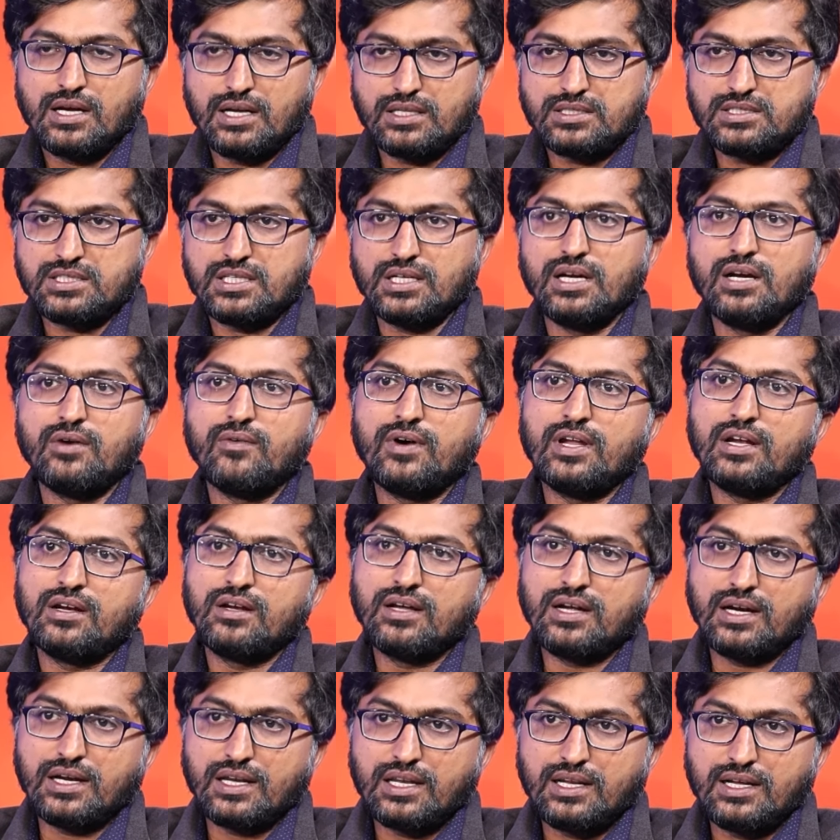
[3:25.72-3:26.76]
ఖచ్చితంగా
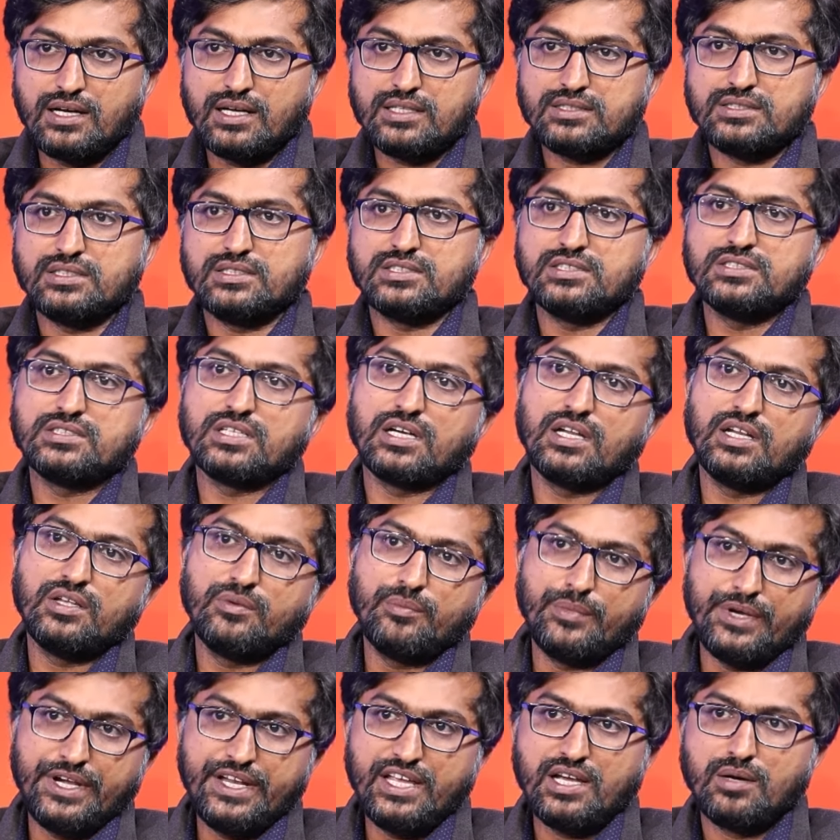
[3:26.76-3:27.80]
వాళ్ళను కఠినంగా శిక్షించాలి
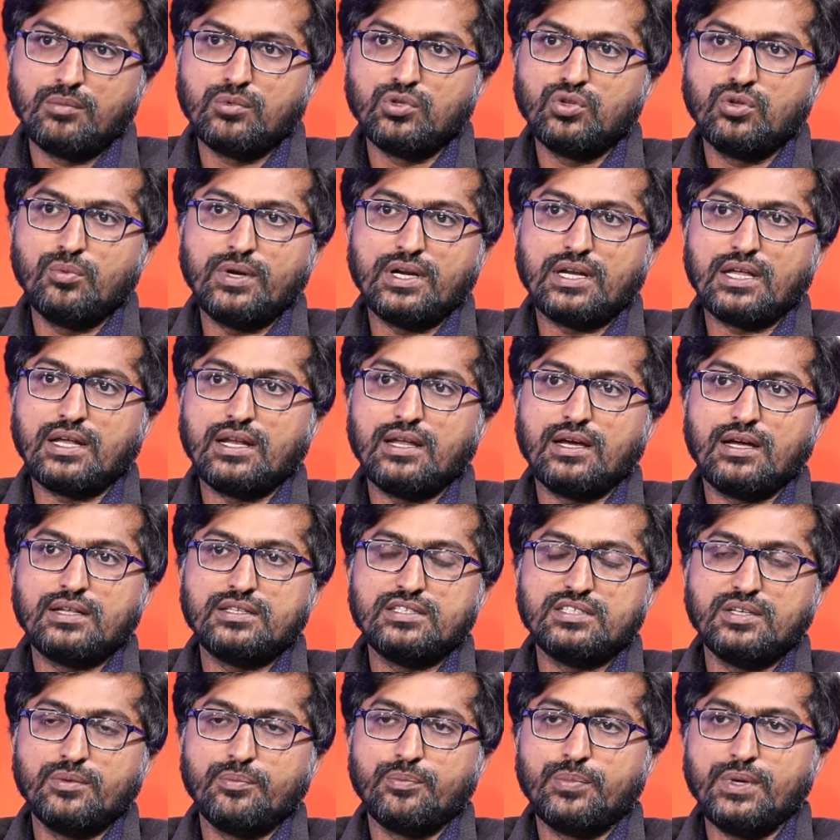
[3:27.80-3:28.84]
మీడియా ముందు పెట్టాలా అని
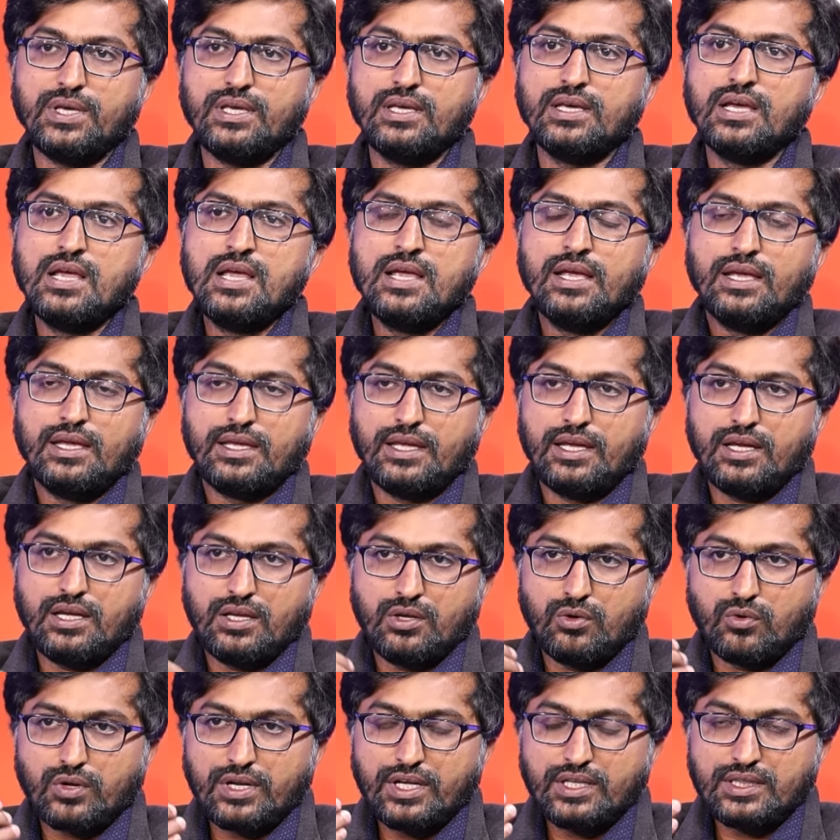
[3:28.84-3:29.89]
చెప్పి
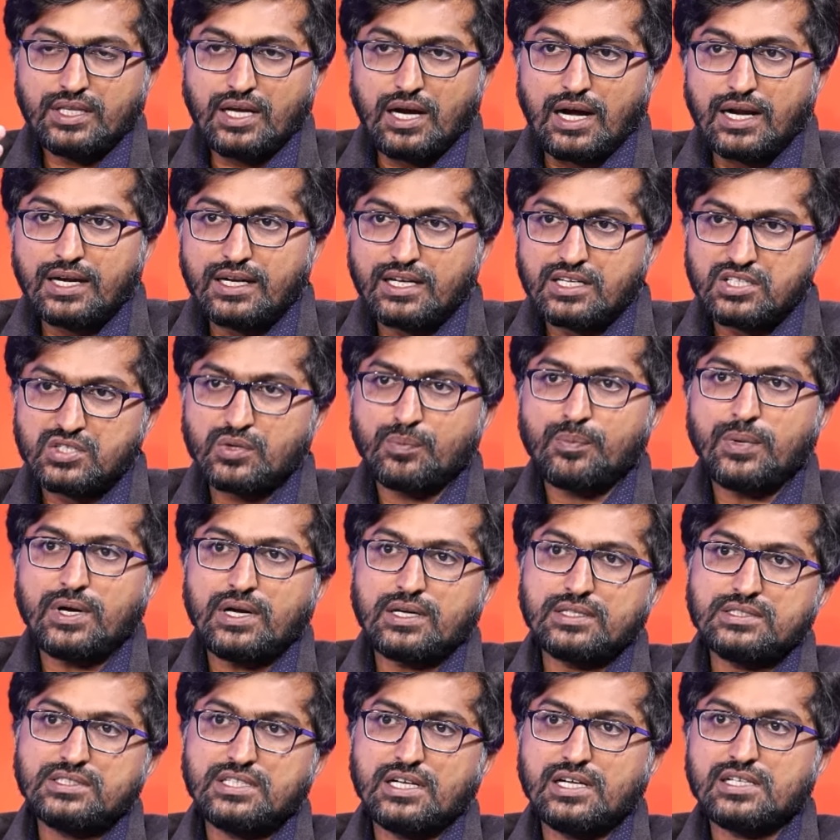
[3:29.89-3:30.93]
ఎవరైతే ఆర్డర్స్
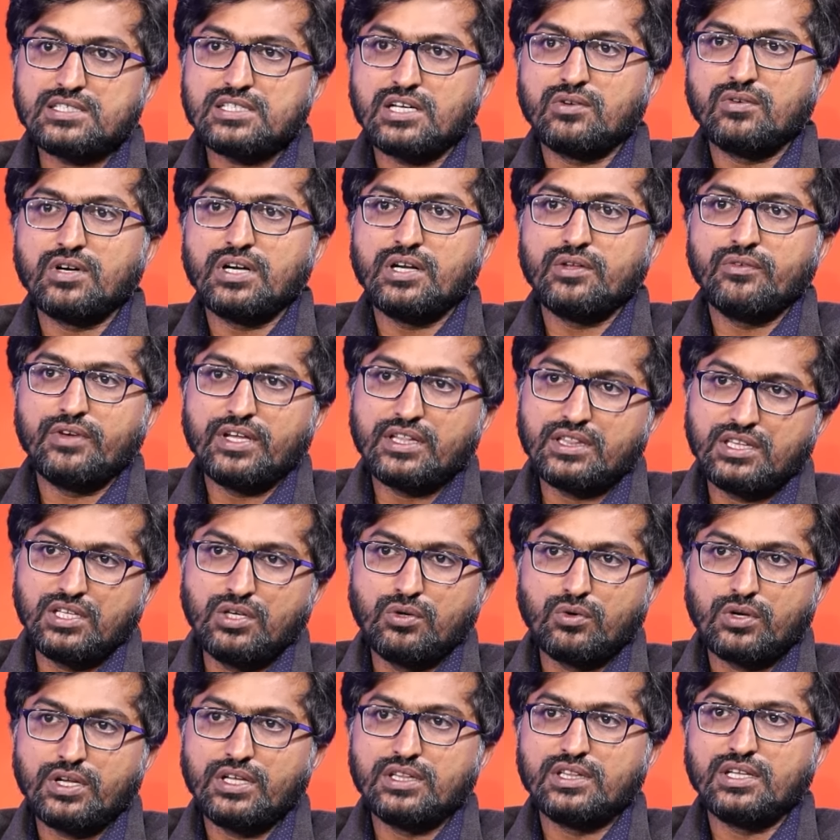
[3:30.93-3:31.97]
పాట్ చేయాల్సినటువంటి వ్యక్తి
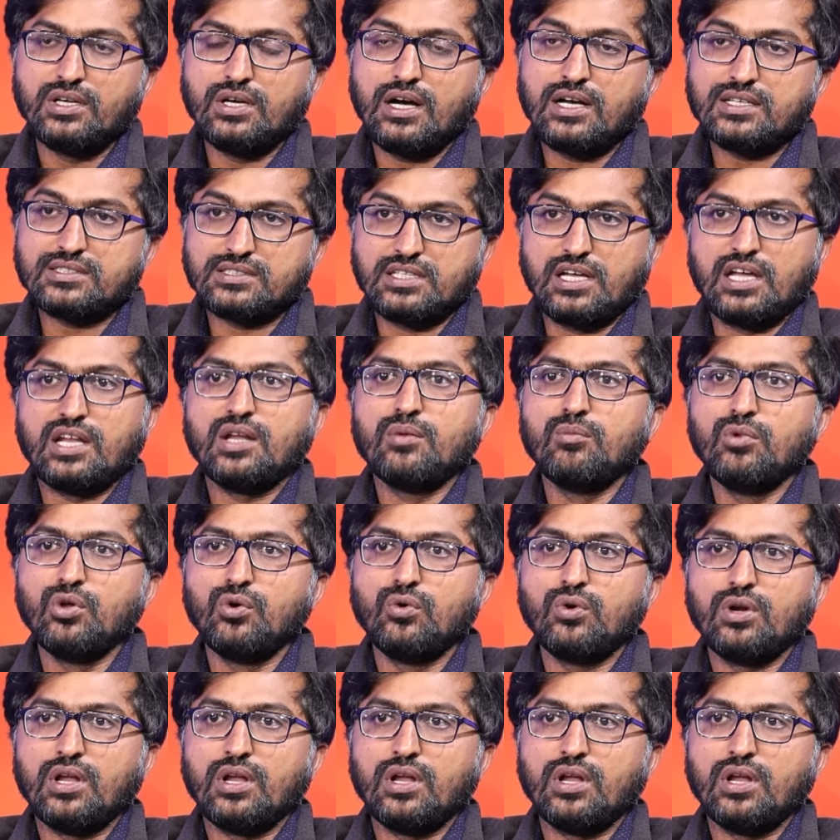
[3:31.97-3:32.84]
ఎవరైతే ఆ స్థానంలో